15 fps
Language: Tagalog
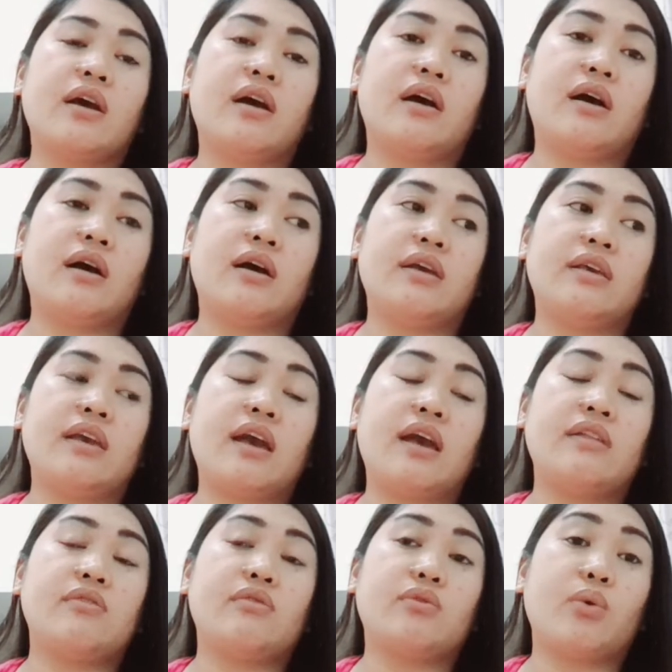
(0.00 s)
uh,
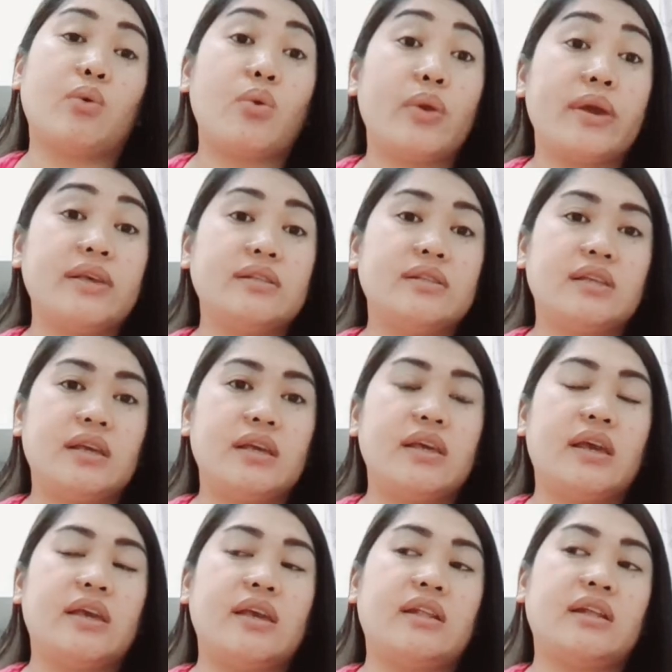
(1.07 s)
yan yung
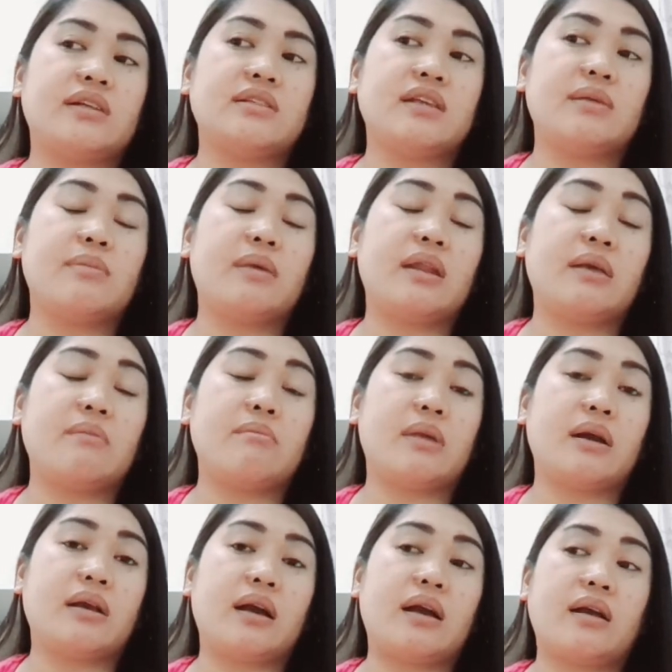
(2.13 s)
OEC ayan kasi balik
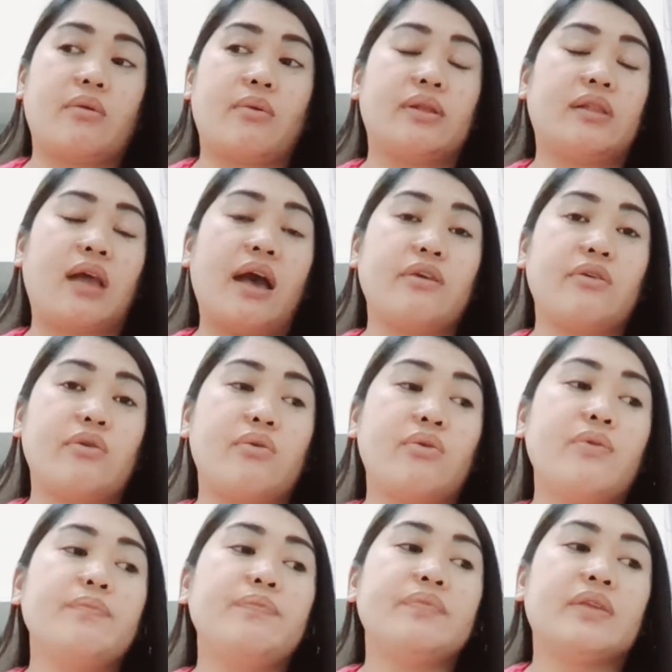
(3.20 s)
manggagawa
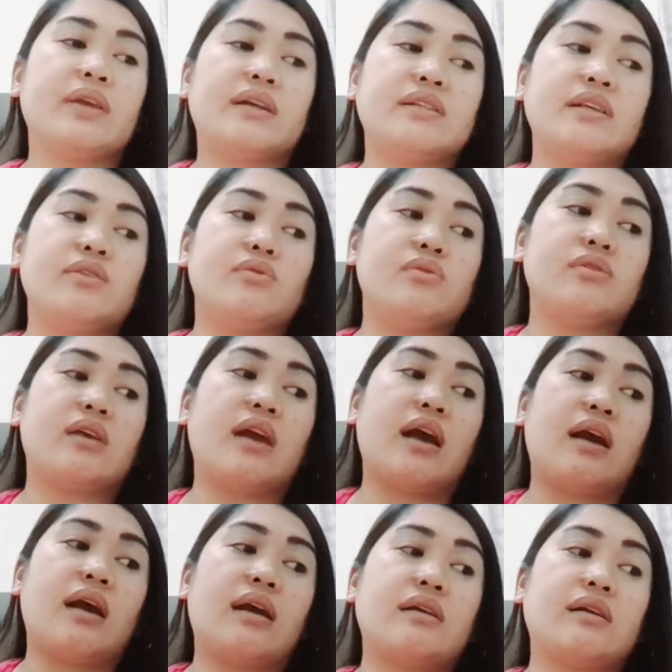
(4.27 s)
tayo kasi yun
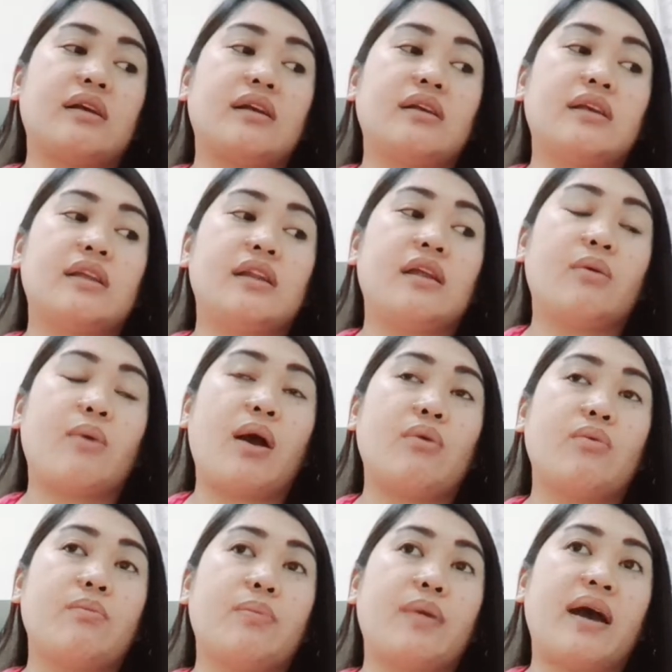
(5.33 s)
nga ang ginawa
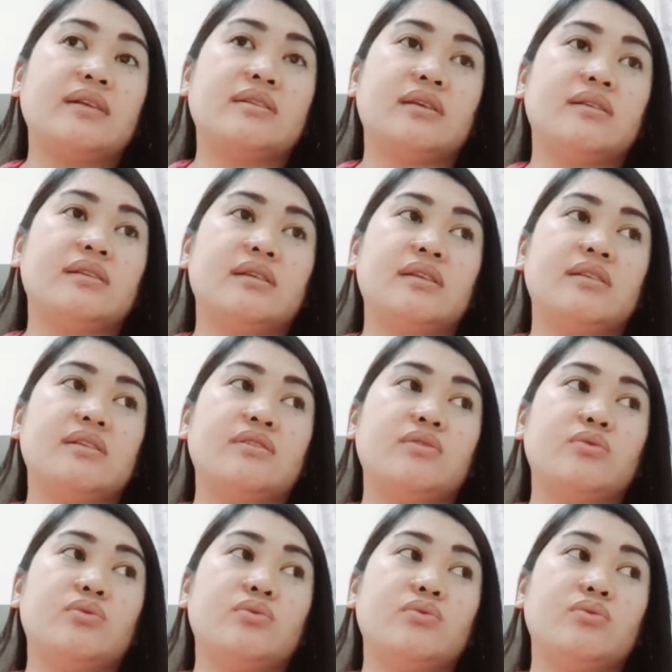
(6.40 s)
kong process is
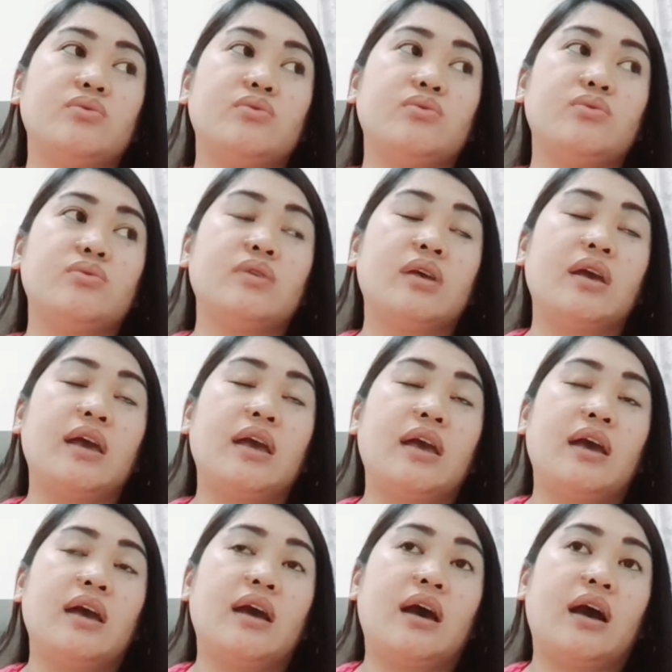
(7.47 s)
yung
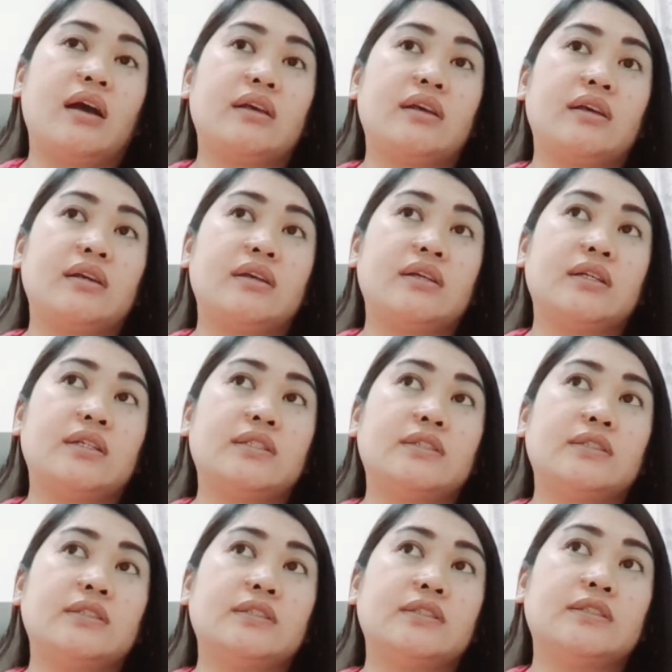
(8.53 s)
ang
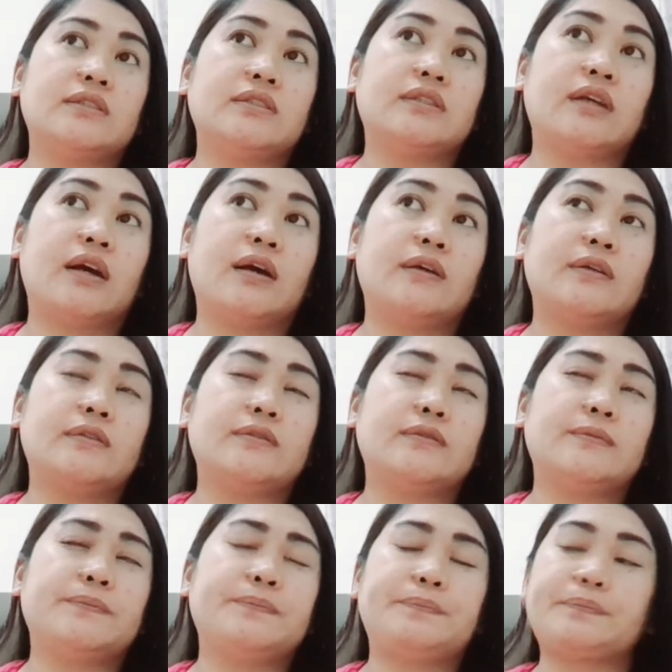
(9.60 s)
ang
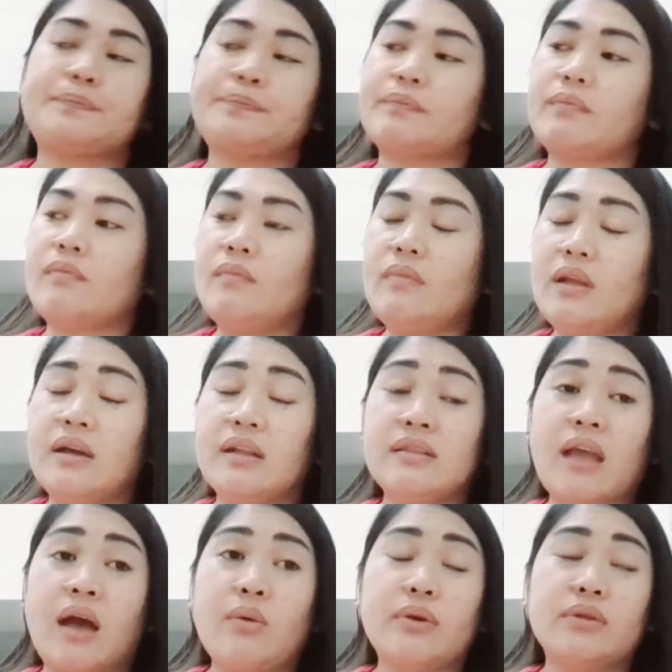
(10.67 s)
ang
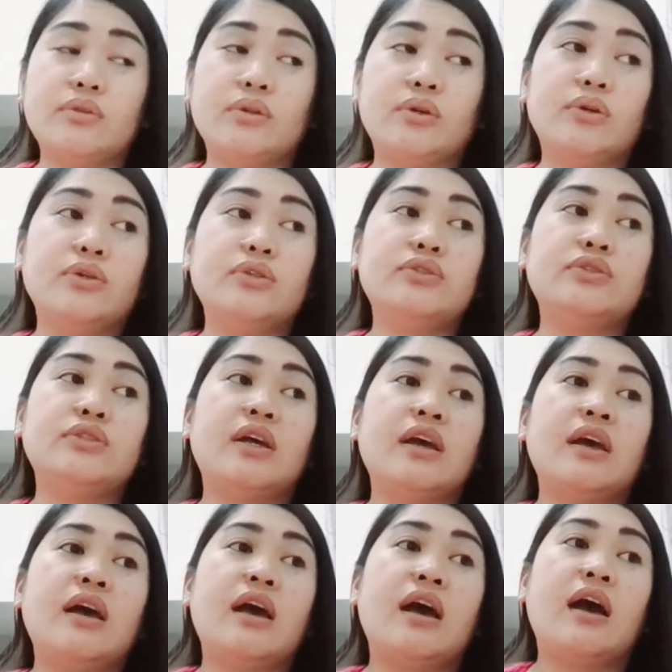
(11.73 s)
tawag doon
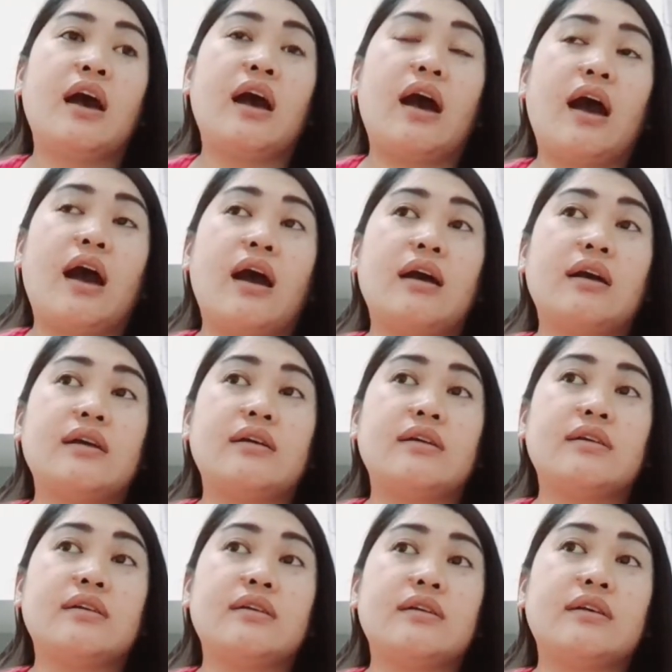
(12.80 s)
ang
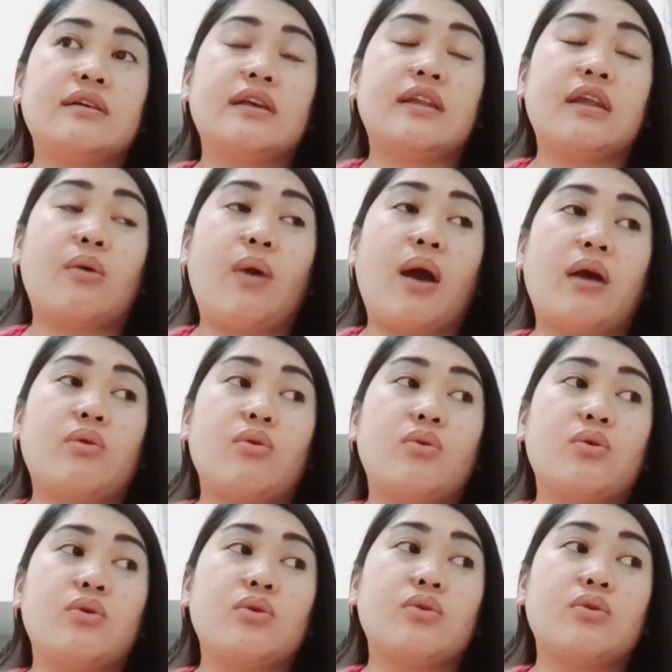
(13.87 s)
ginawa kong